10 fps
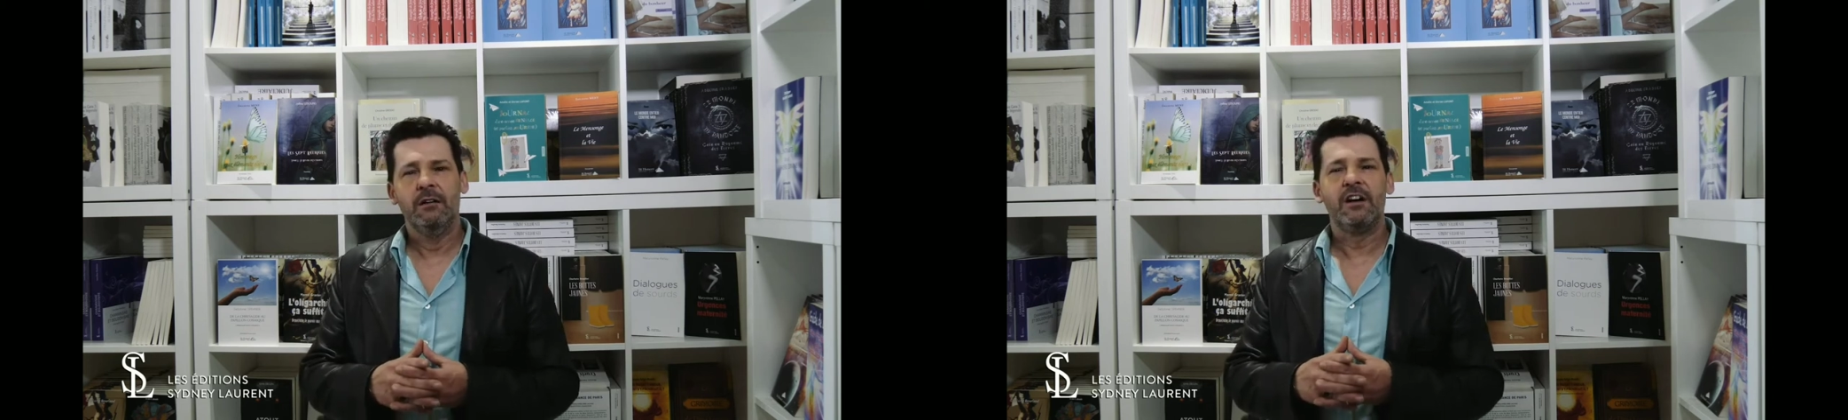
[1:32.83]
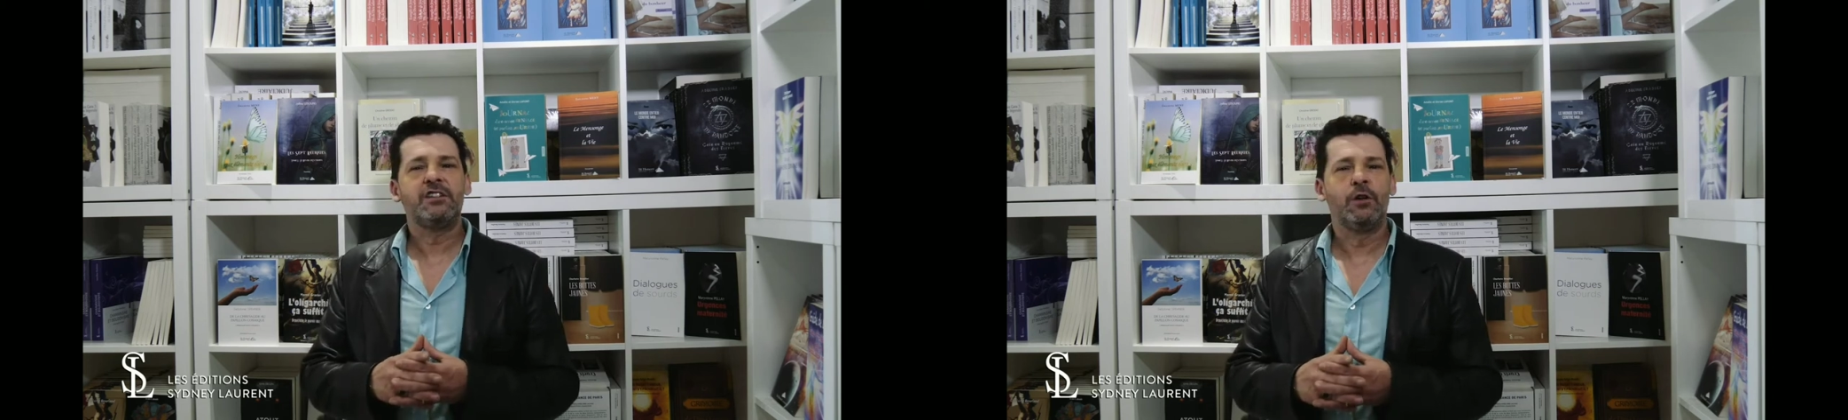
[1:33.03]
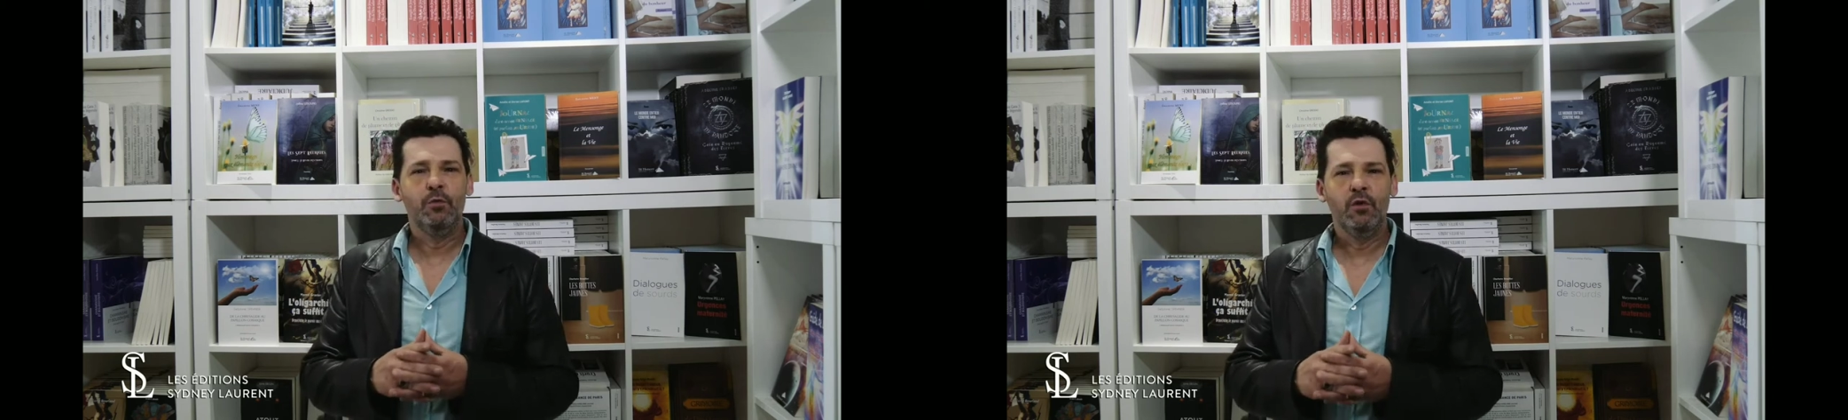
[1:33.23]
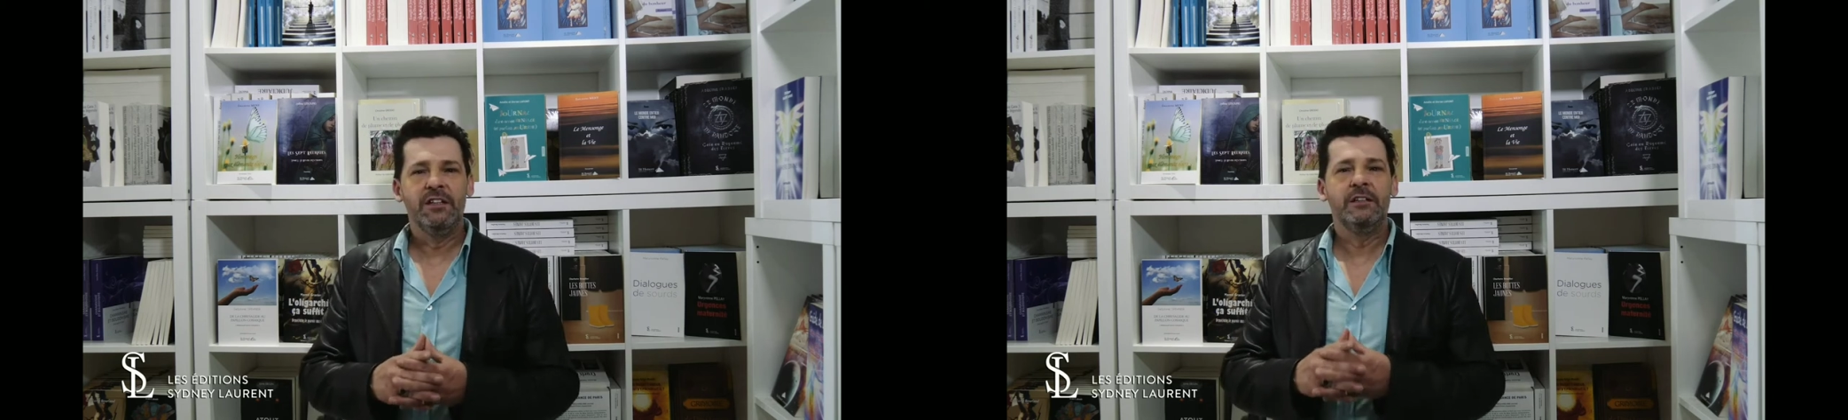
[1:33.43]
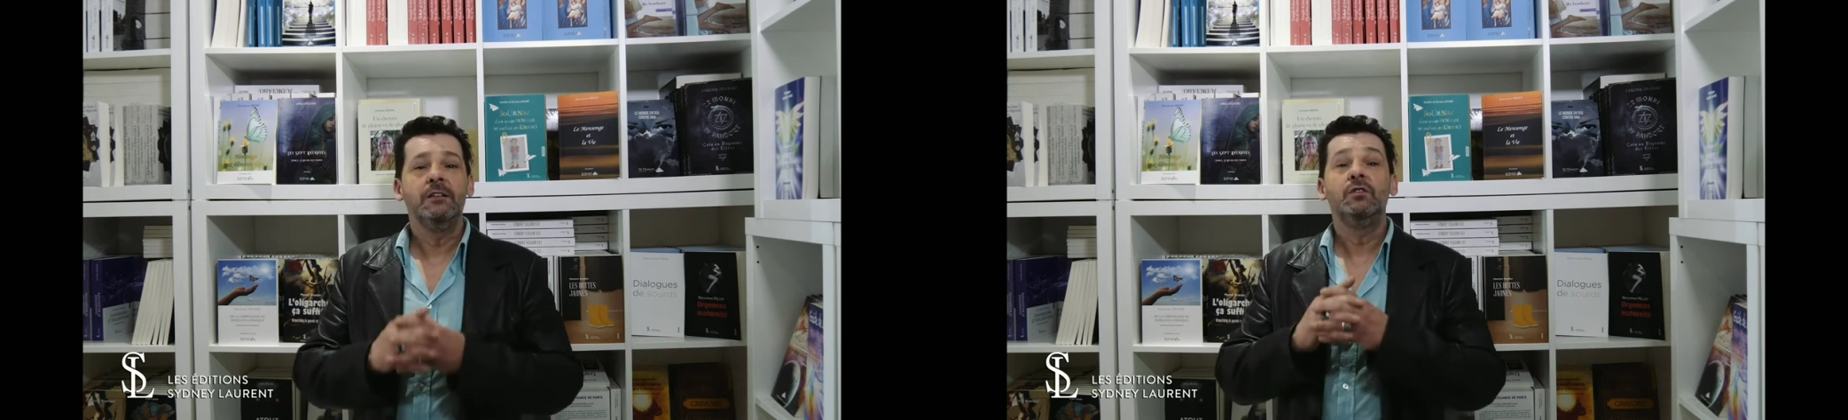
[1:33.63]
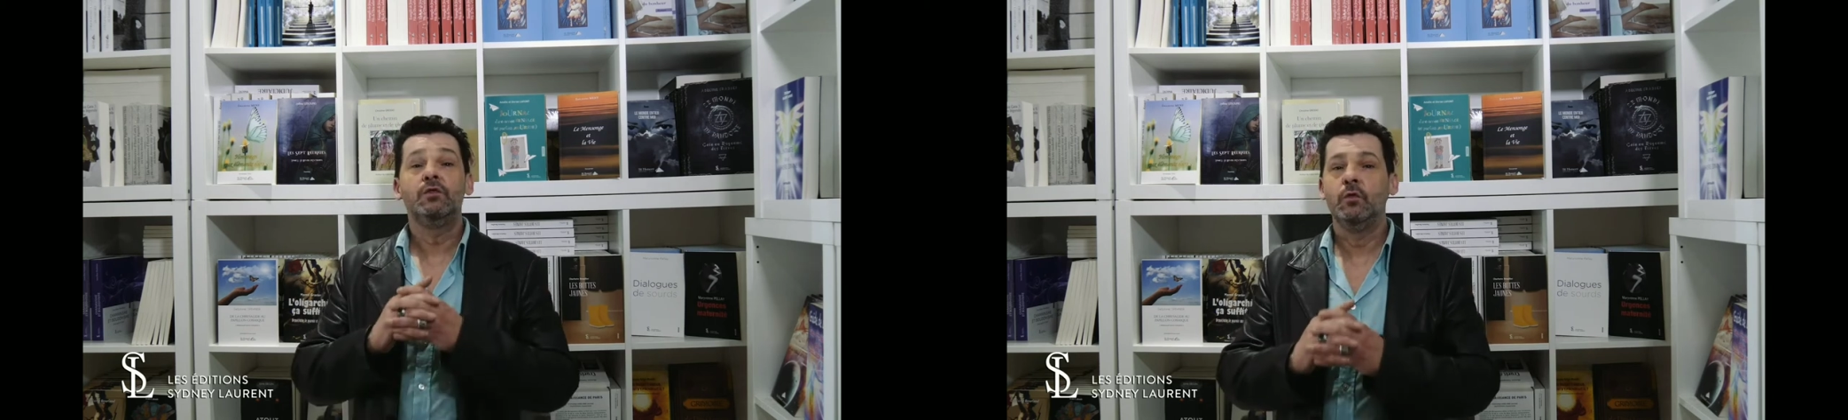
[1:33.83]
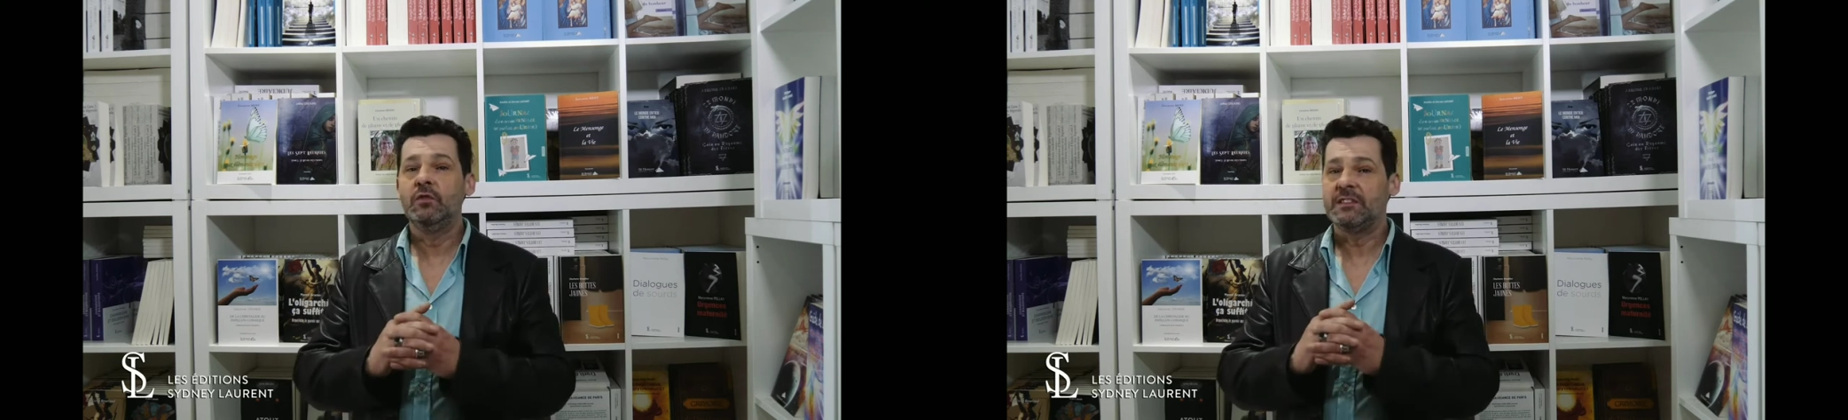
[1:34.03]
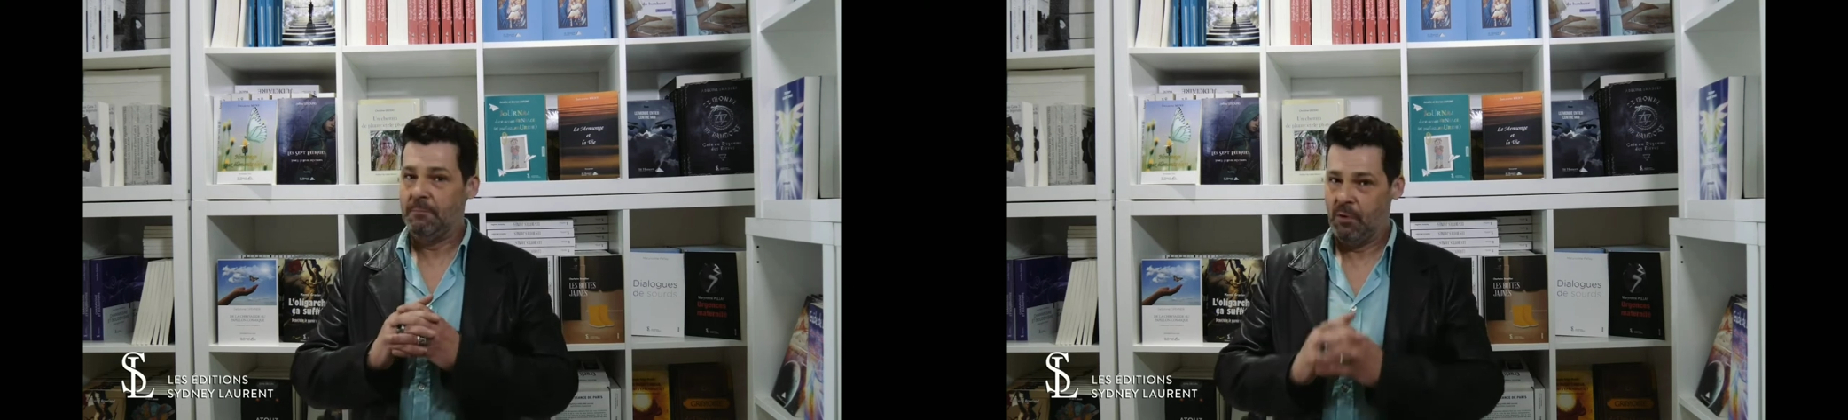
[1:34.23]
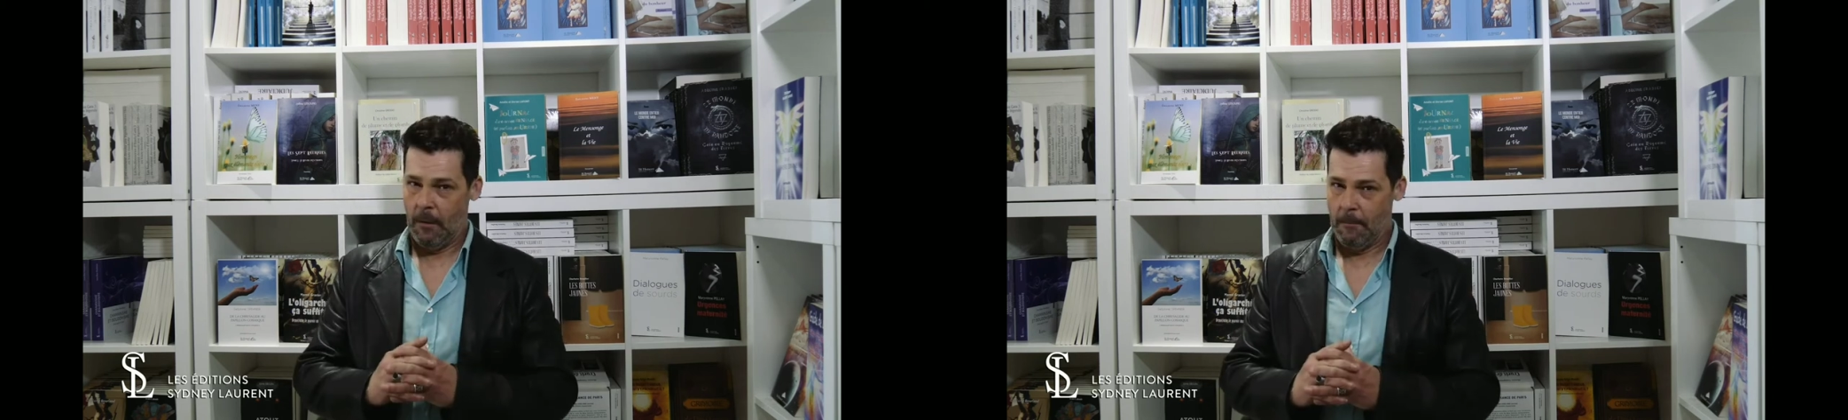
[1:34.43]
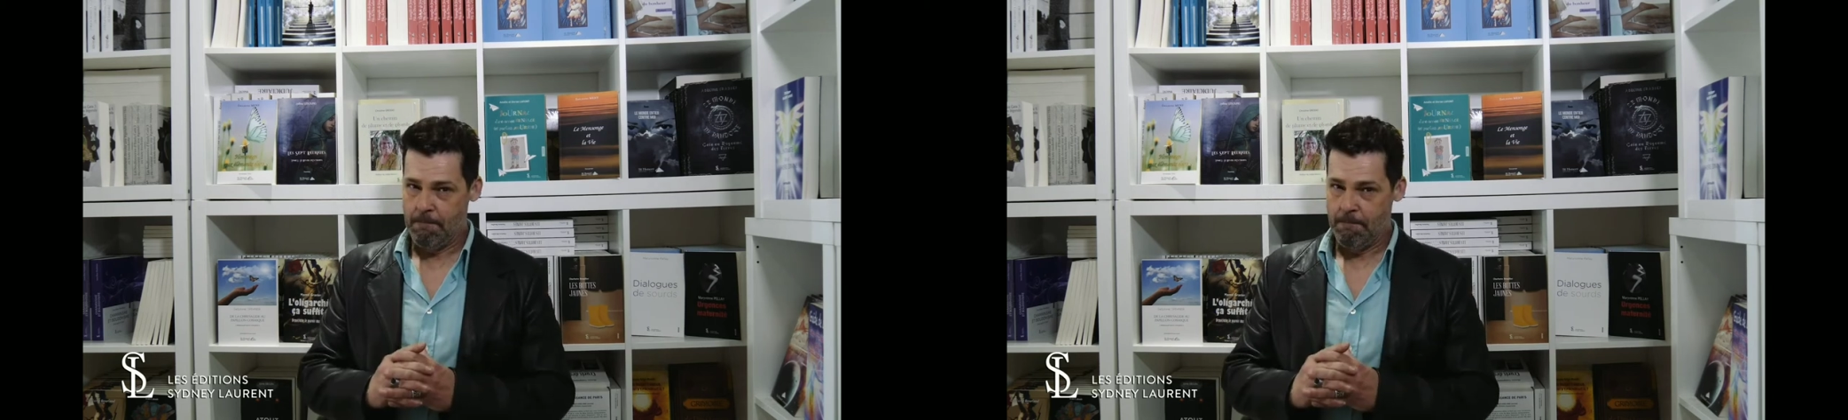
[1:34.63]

va chambouler tous ses plans.